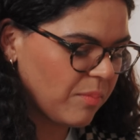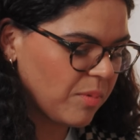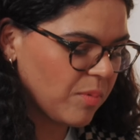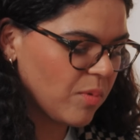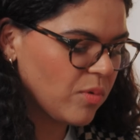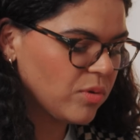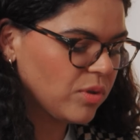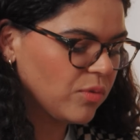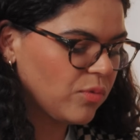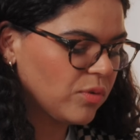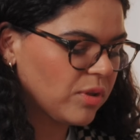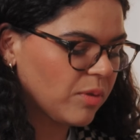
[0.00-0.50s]
A mí me
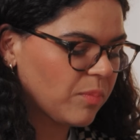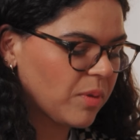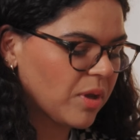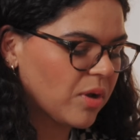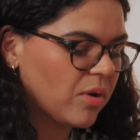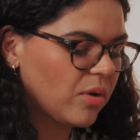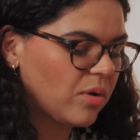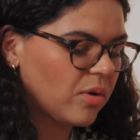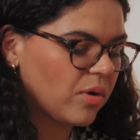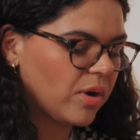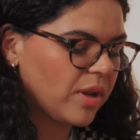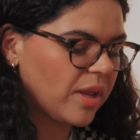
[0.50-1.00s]
gusta también
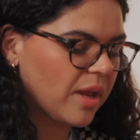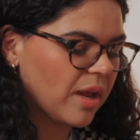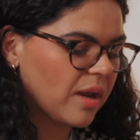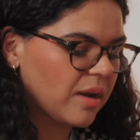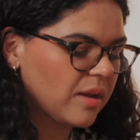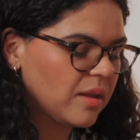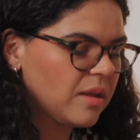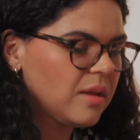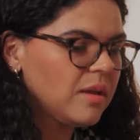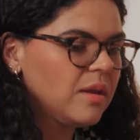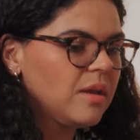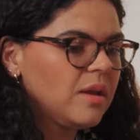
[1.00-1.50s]

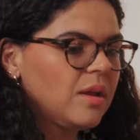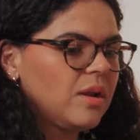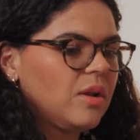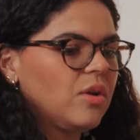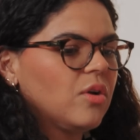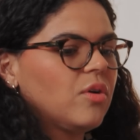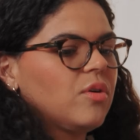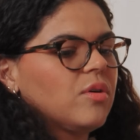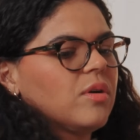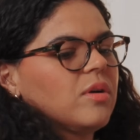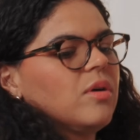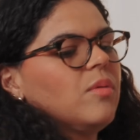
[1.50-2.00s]
colorear
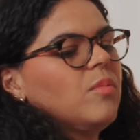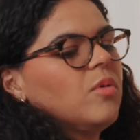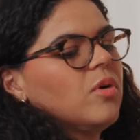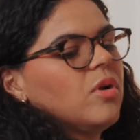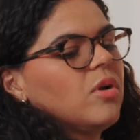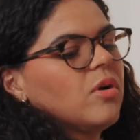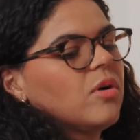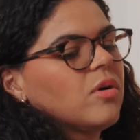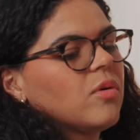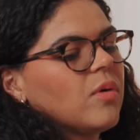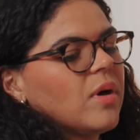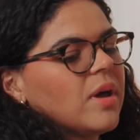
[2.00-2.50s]
los, como
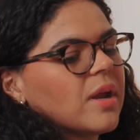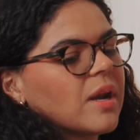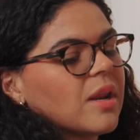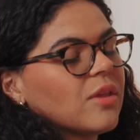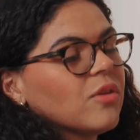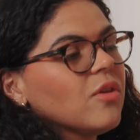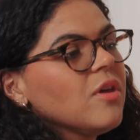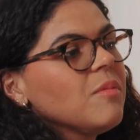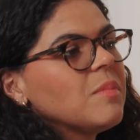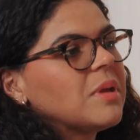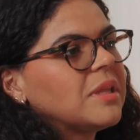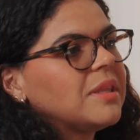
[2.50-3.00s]
los
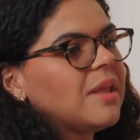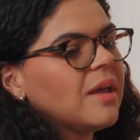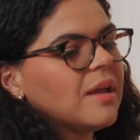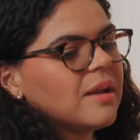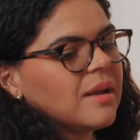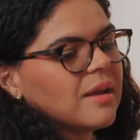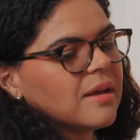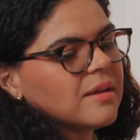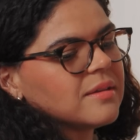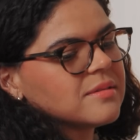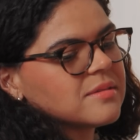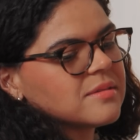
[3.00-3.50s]
cuadernitos de mandalas.